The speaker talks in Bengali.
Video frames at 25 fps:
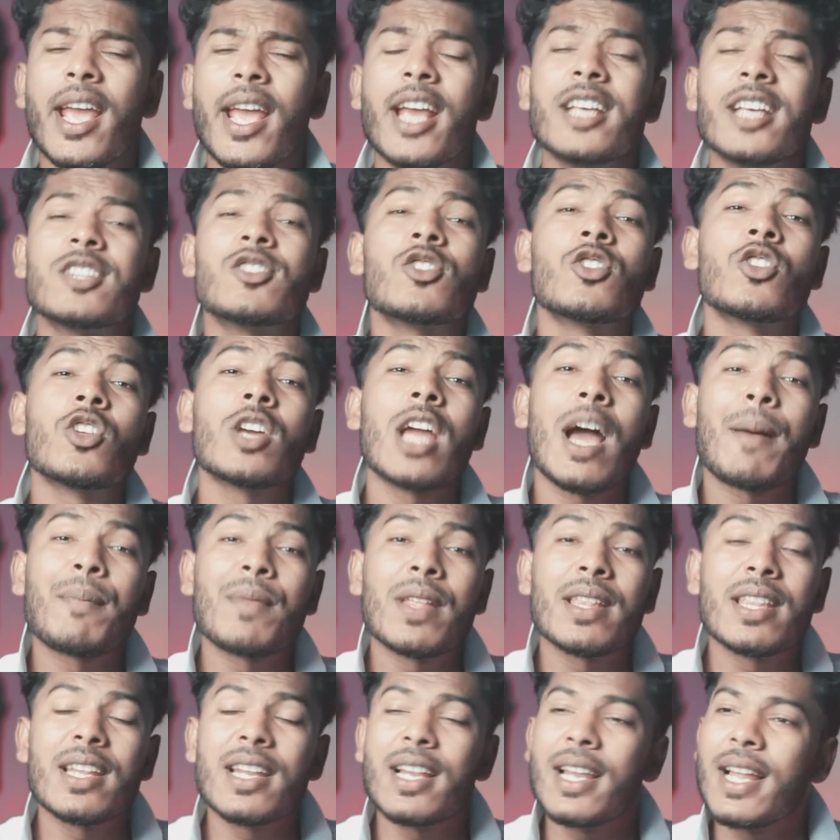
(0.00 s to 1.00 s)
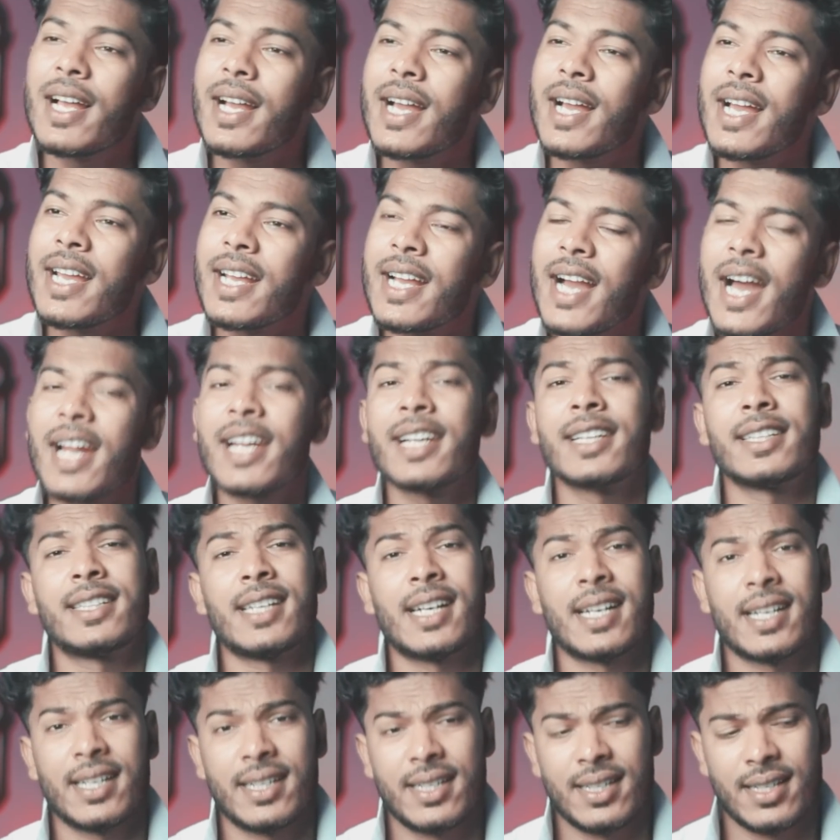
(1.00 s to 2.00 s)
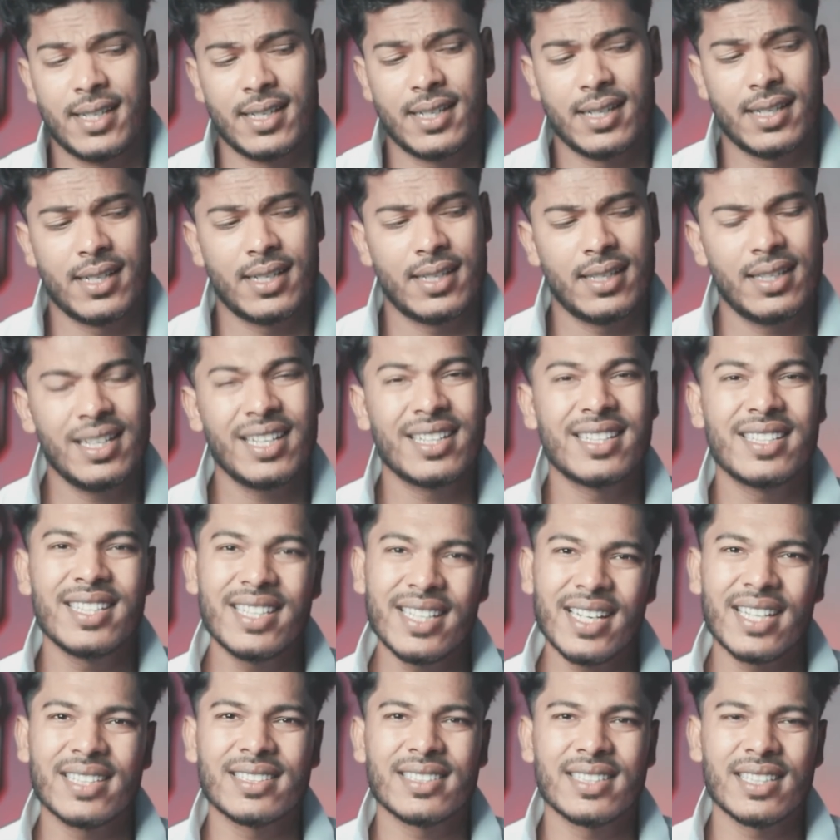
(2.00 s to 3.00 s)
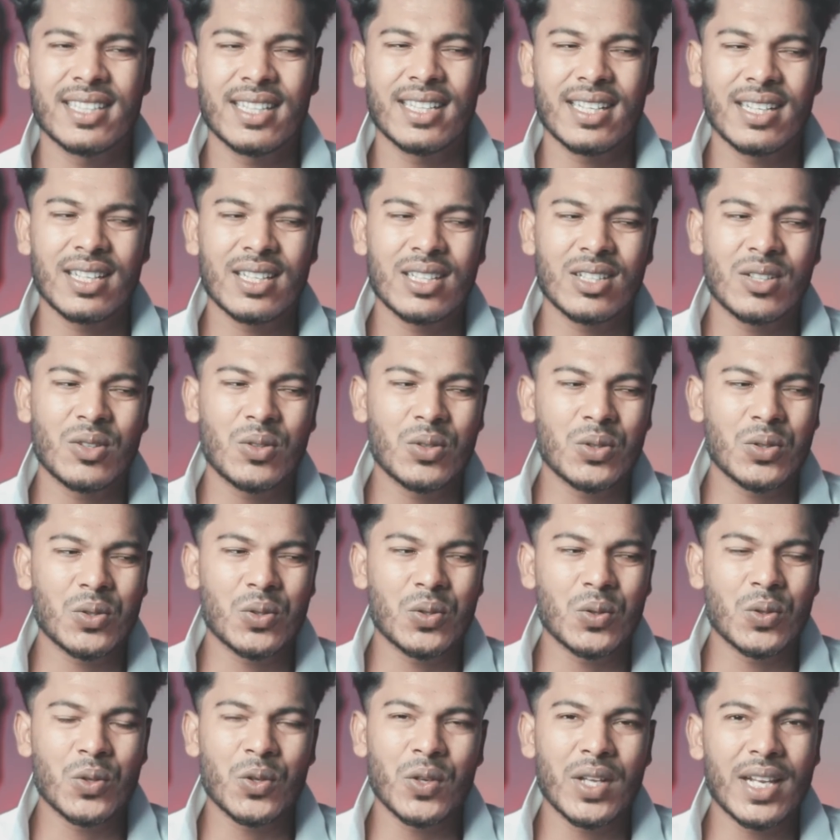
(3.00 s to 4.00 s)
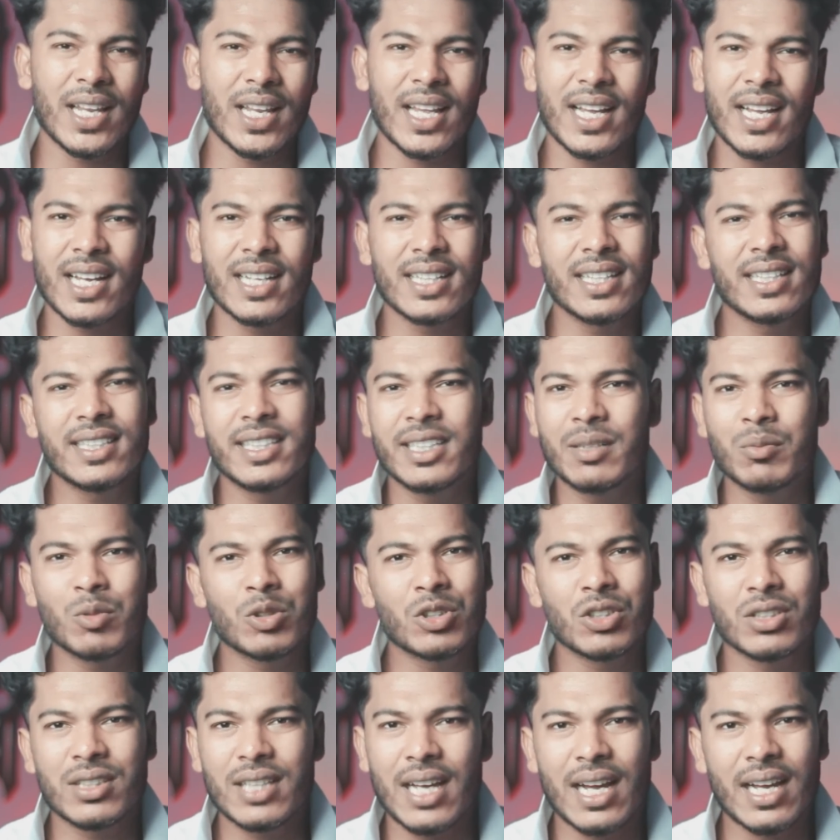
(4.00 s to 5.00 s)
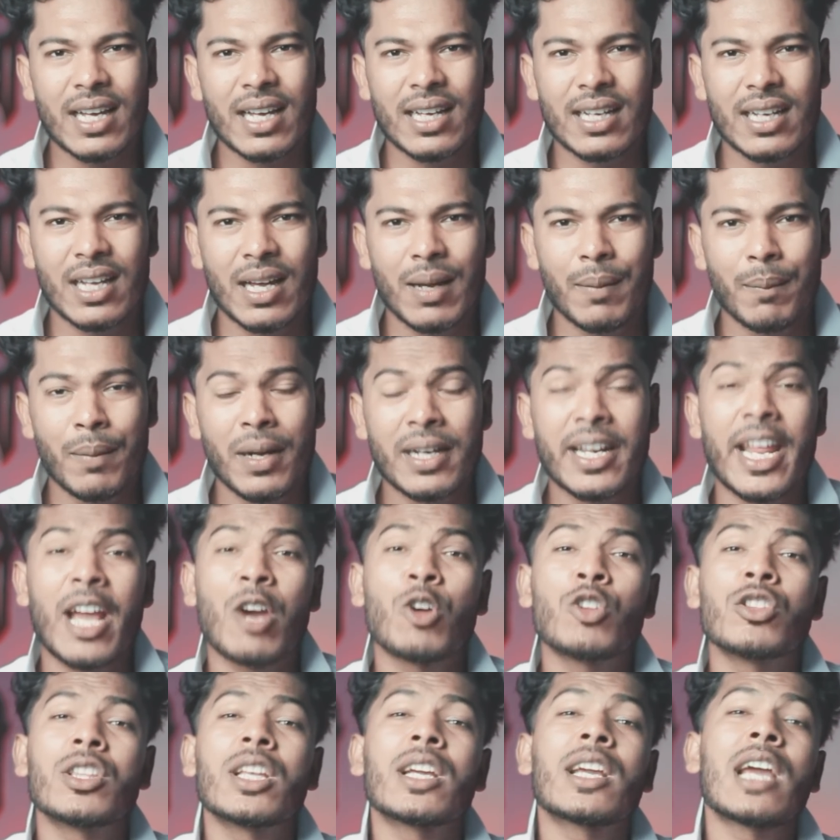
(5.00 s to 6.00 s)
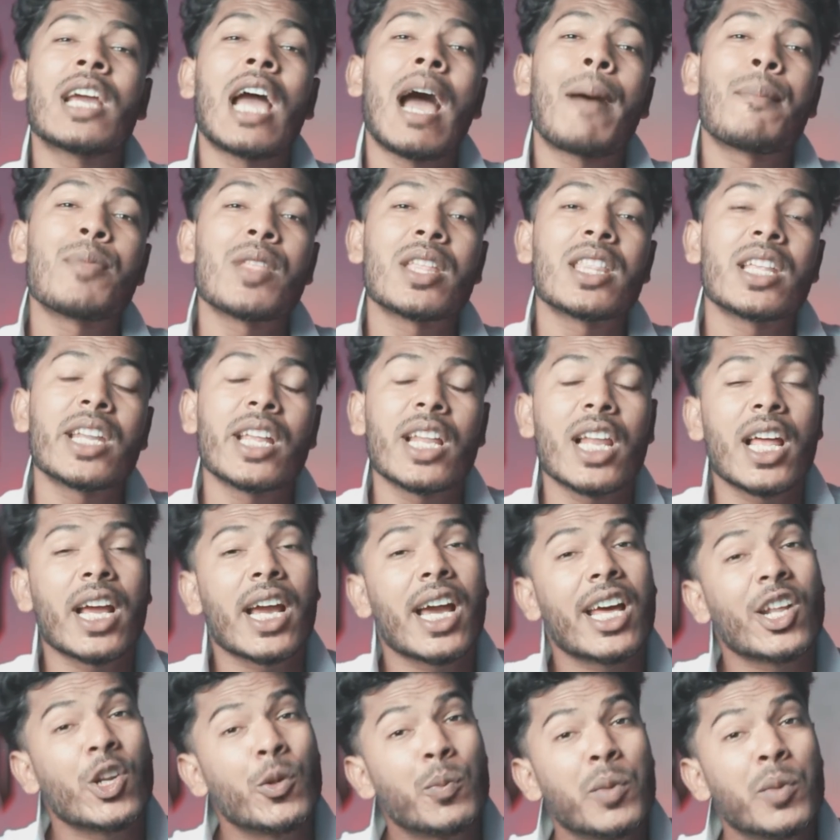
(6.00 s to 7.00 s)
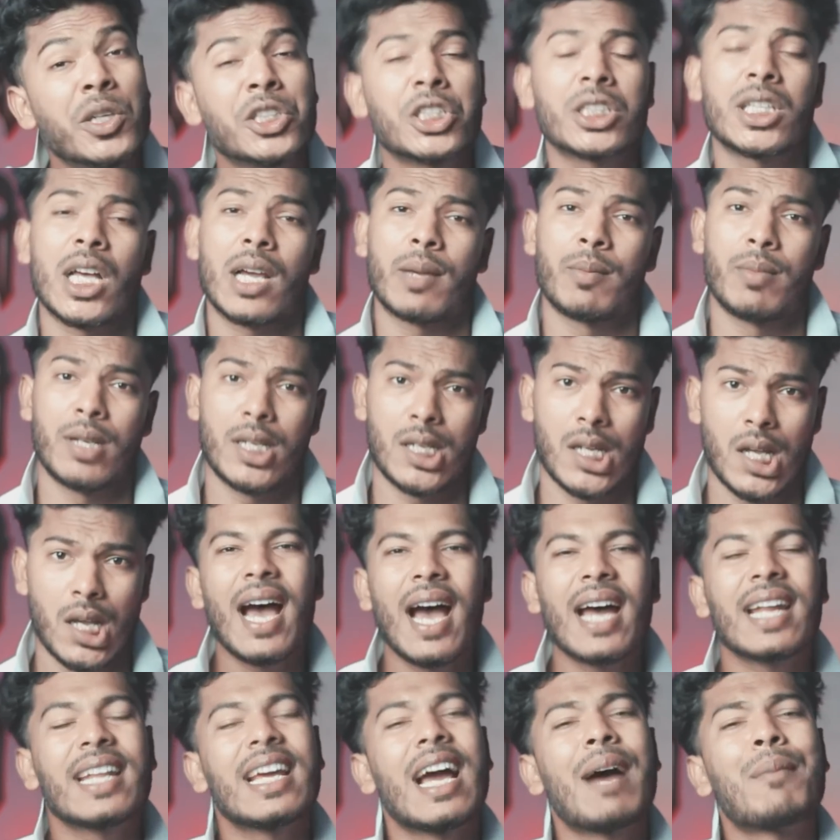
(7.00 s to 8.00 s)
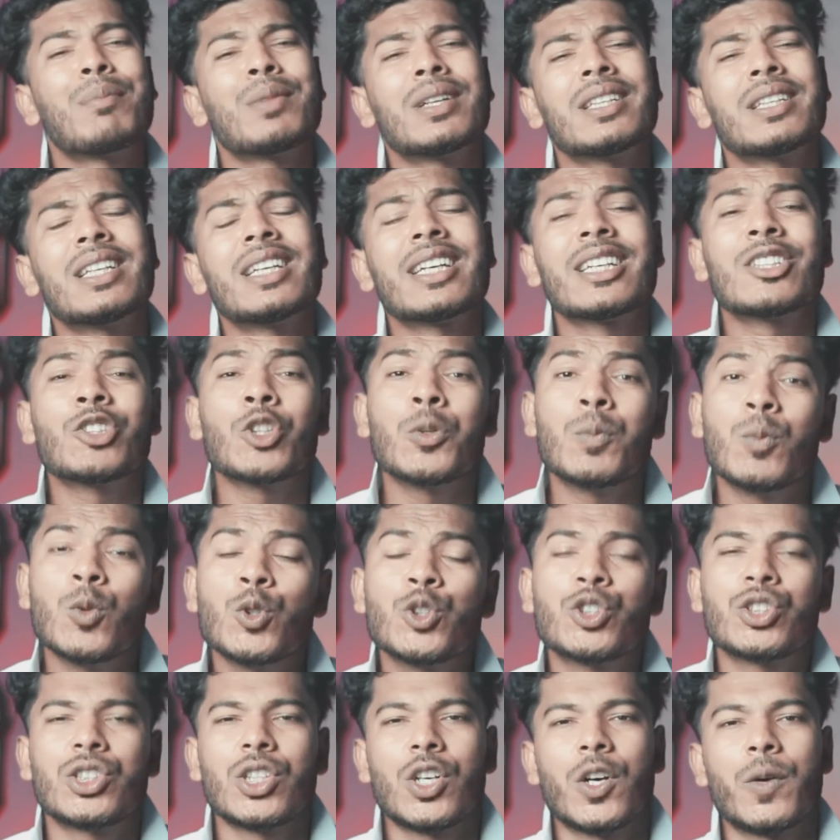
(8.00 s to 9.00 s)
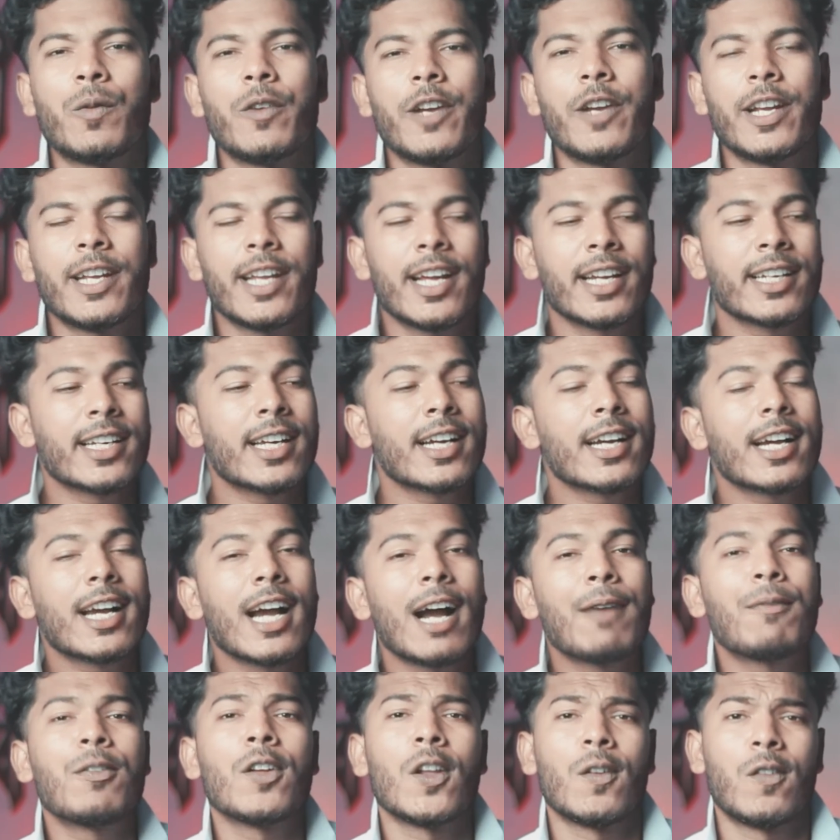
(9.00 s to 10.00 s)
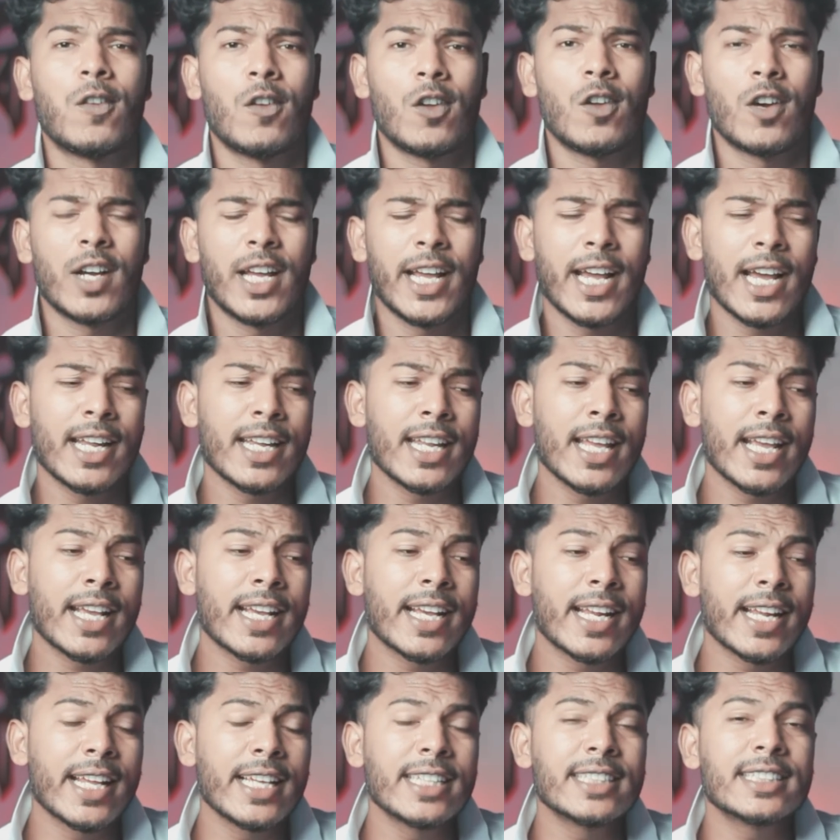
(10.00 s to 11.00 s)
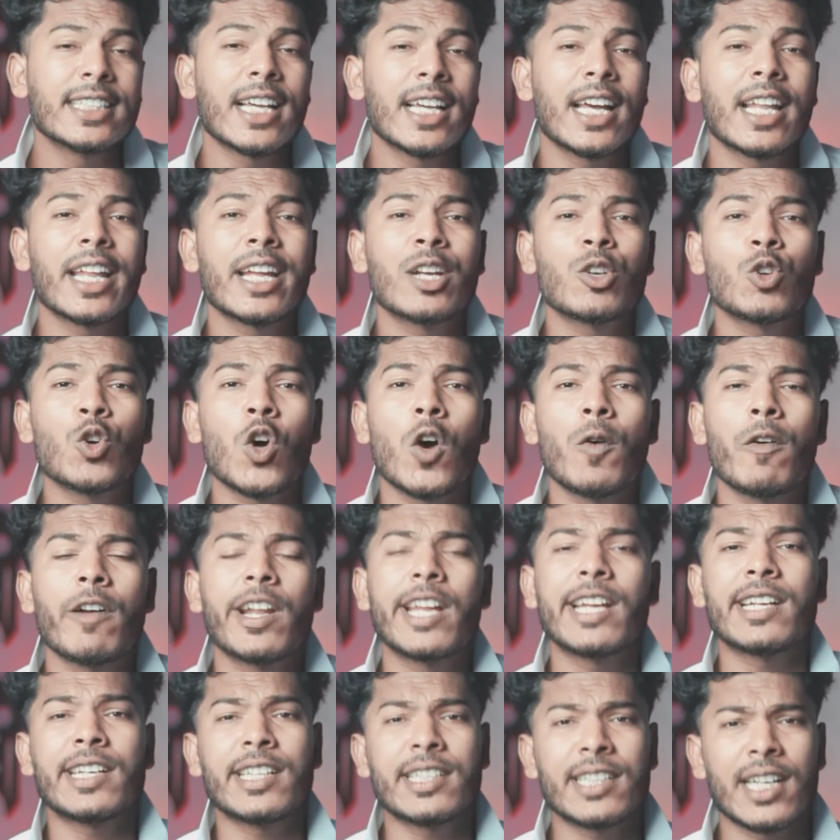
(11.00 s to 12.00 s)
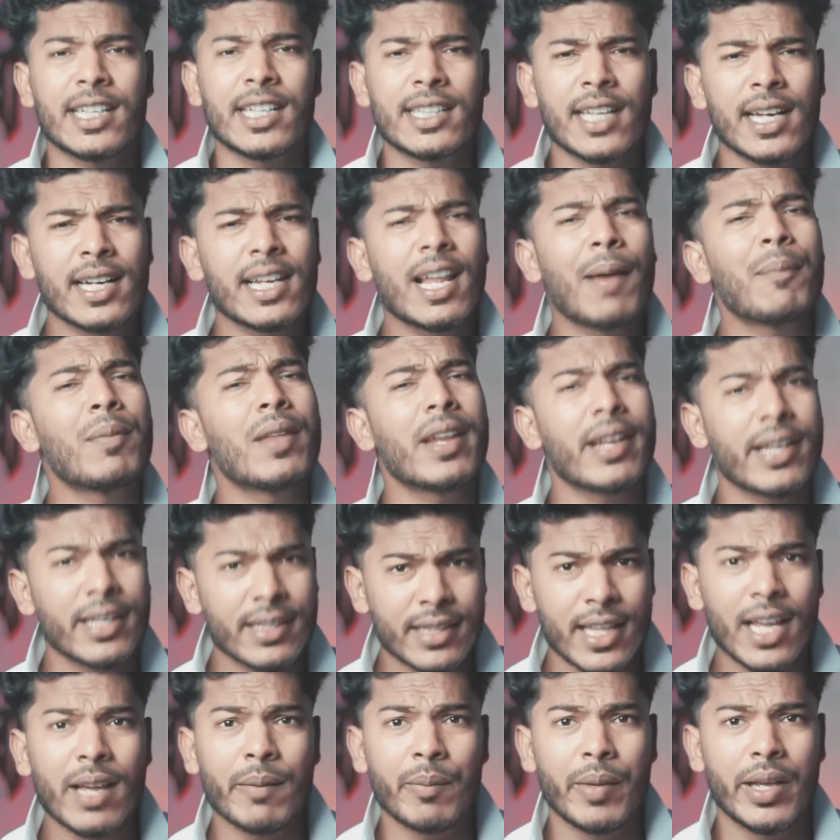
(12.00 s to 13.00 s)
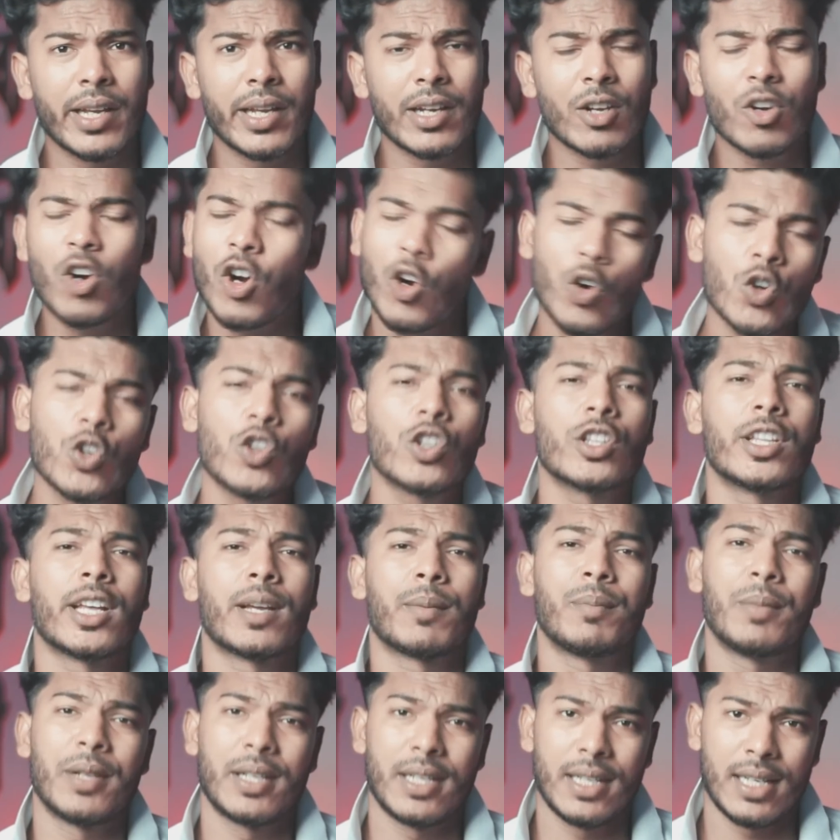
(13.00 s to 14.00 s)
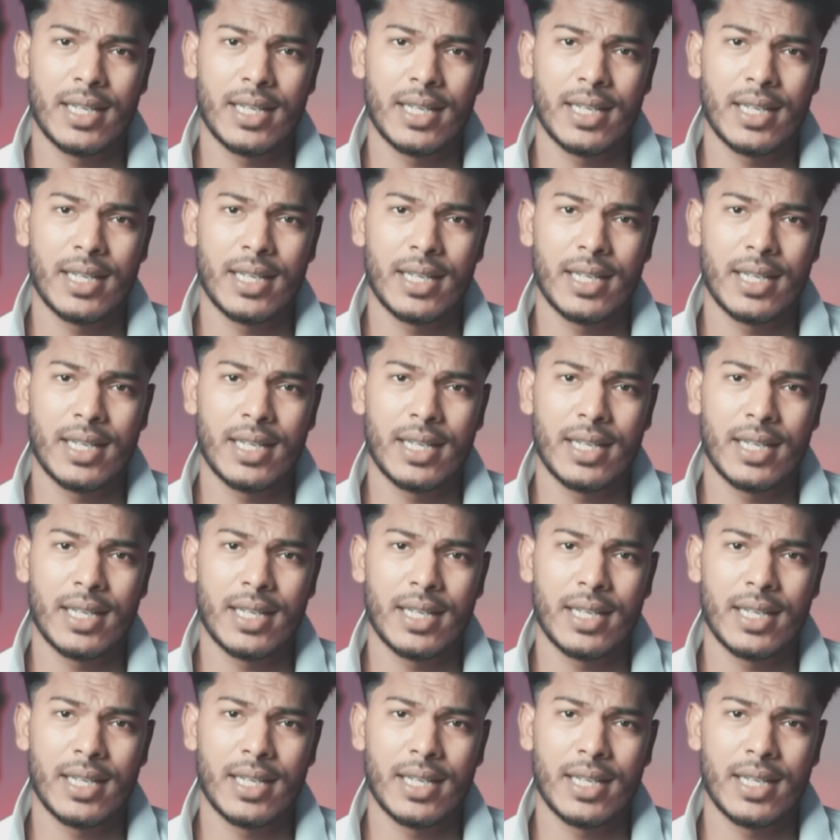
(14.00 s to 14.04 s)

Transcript: এই জন্যই আপনাদের এলাকায় কারেন্ট থাকে না না ঠিক আছে কোনো এলাকাতেই ঠিক মতো থাকে না বাট এখন থেকে আপনাদের এলাকা আরো বেশি থাকবে না আরে আপনাদেরকে তো বুঝতে হবে এটা একটা কাপল ভ্লগ এখানে ক্রিঞ্জ আর একটু ওভার অ্যাক্টিং না থাকলে আপনারা কি দেখবেন কখনোই দেখবেন